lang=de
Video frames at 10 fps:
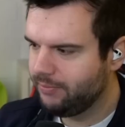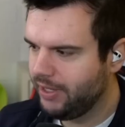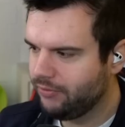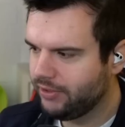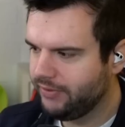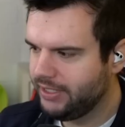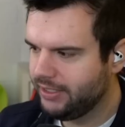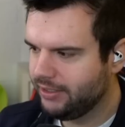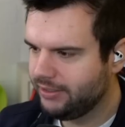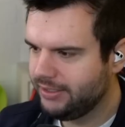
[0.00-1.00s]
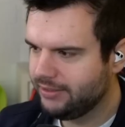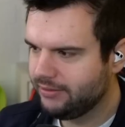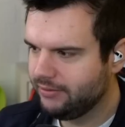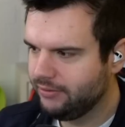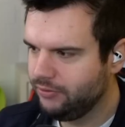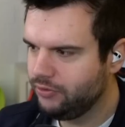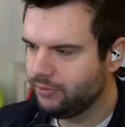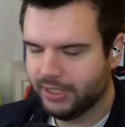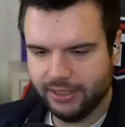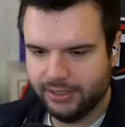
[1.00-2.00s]
mehr oder weniger diesen
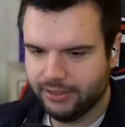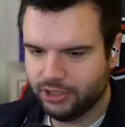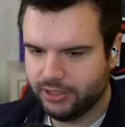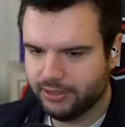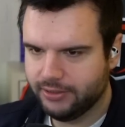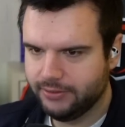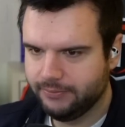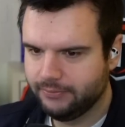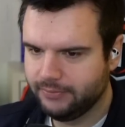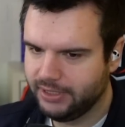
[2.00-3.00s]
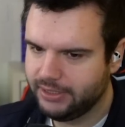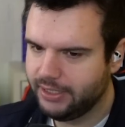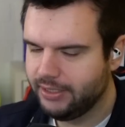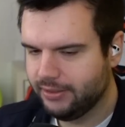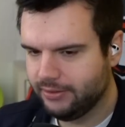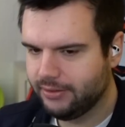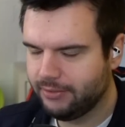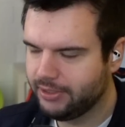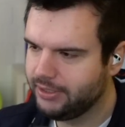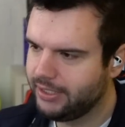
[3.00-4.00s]
YouTube-Kanal hier gestartet. Nicht den hier, ne,
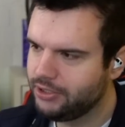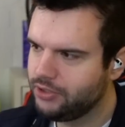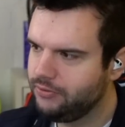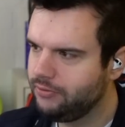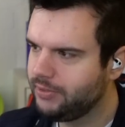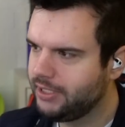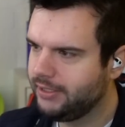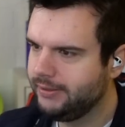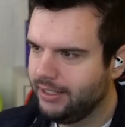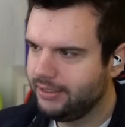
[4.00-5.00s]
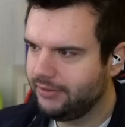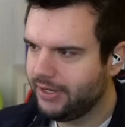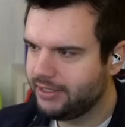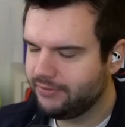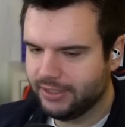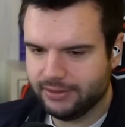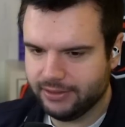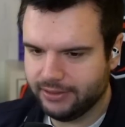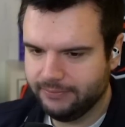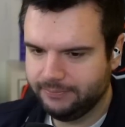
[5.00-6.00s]
aber den englischen YouTube-Kanal. Da war ich
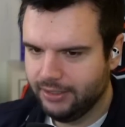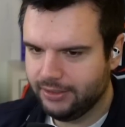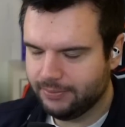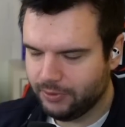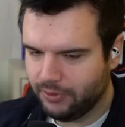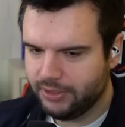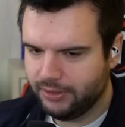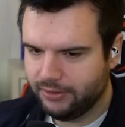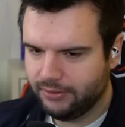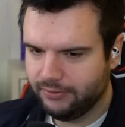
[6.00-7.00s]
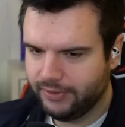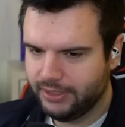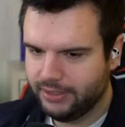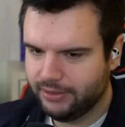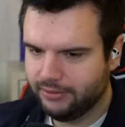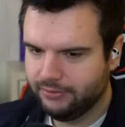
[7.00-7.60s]
20. Das bedeutet, wenn ihr